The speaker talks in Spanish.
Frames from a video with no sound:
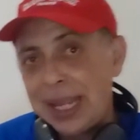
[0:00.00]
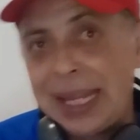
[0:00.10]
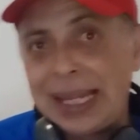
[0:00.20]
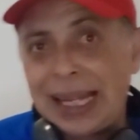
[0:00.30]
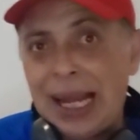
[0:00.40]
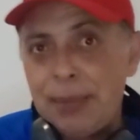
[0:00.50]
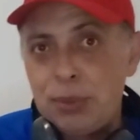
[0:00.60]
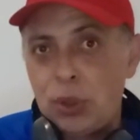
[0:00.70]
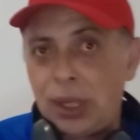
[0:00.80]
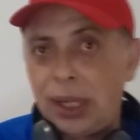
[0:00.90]
En
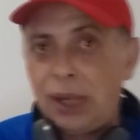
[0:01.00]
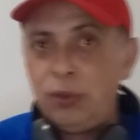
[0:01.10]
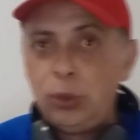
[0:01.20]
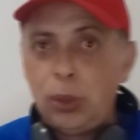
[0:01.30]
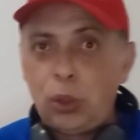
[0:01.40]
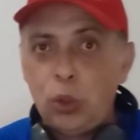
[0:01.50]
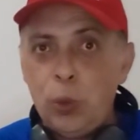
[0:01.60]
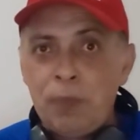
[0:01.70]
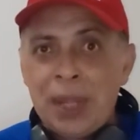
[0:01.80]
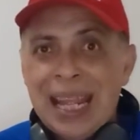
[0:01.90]
cambio, Caracas Fútbol
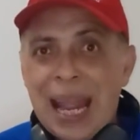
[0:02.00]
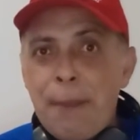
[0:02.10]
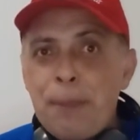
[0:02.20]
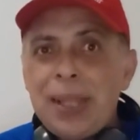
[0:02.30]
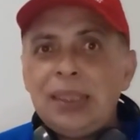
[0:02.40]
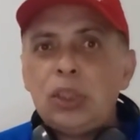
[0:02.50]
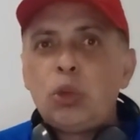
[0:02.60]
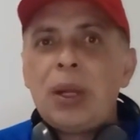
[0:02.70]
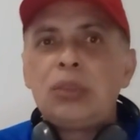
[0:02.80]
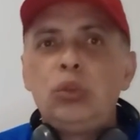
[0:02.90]
Club empieza a
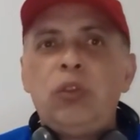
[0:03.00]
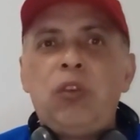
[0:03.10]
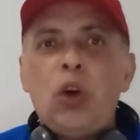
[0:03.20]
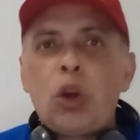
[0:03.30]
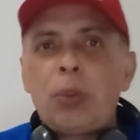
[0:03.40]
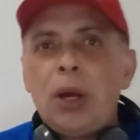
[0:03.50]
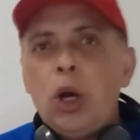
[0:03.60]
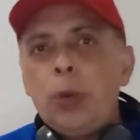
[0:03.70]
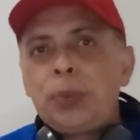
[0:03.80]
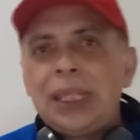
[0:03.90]
tomar su forma
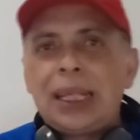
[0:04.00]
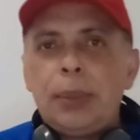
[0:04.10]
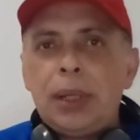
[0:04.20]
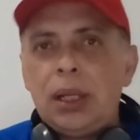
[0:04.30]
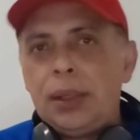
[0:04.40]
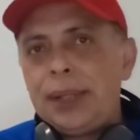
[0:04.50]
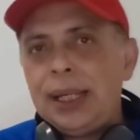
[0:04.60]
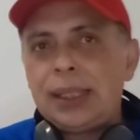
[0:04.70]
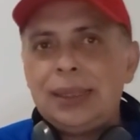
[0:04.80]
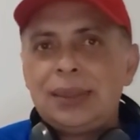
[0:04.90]
óptica al haber
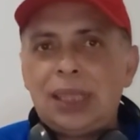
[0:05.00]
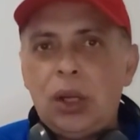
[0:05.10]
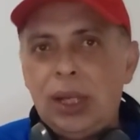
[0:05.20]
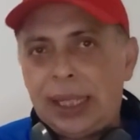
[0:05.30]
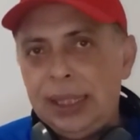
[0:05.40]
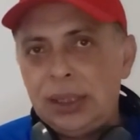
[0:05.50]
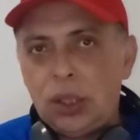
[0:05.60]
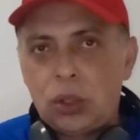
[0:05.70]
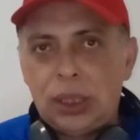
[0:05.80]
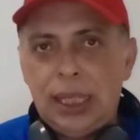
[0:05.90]
alcanzado la
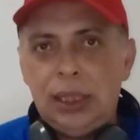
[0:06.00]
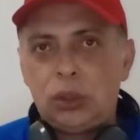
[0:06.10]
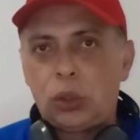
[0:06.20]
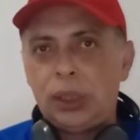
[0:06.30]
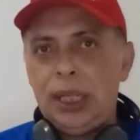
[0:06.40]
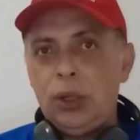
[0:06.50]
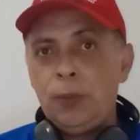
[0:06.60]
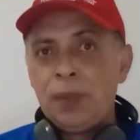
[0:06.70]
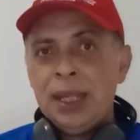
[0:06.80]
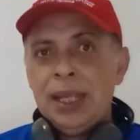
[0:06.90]
quinta jornada del
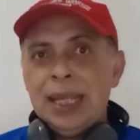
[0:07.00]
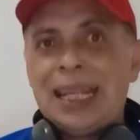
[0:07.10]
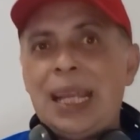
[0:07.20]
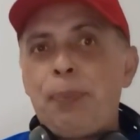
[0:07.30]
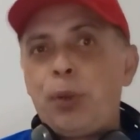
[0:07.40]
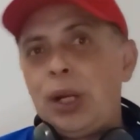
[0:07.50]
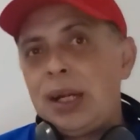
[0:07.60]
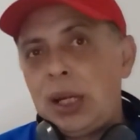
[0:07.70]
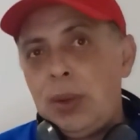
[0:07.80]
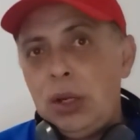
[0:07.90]
torneo, que por
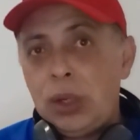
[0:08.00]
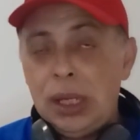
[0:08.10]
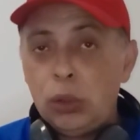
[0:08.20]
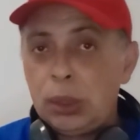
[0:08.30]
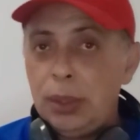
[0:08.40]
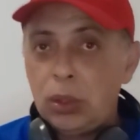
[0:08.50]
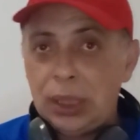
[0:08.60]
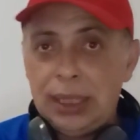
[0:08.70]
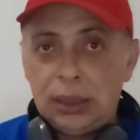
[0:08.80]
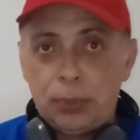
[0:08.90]
el resbalón en la última
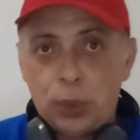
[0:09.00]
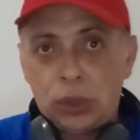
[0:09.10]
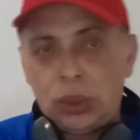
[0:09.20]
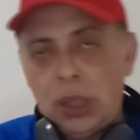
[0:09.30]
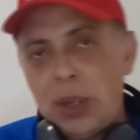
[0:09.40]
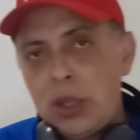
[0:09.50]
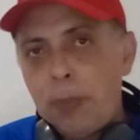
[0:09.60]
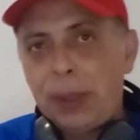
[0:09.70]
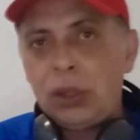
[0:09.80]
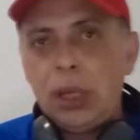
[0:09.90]
jornada ante Puerto
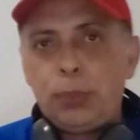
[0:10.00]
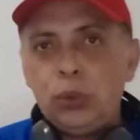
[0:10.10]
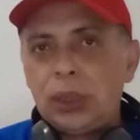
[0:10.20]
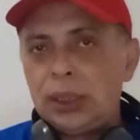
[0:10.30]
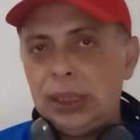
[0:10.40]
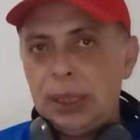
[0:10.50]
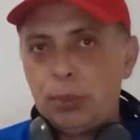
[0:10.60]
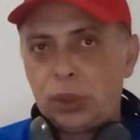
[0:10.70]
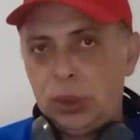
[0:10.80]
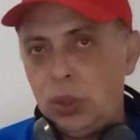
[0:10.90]
Cabello perdió la punta ante el
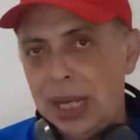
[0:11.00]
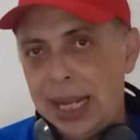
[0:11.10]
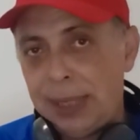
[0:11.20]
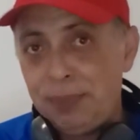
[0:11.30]
Deportivo Lara.